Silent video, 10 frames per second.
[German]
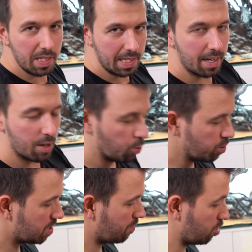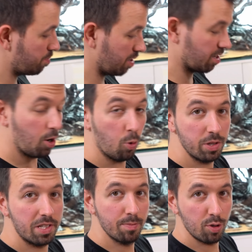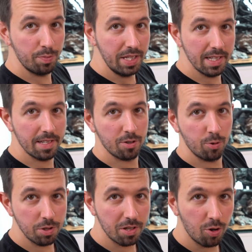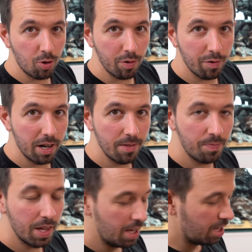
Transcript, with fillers: ist sehr groß, wollte man großen Bolbitis, also großen Kongo fahren.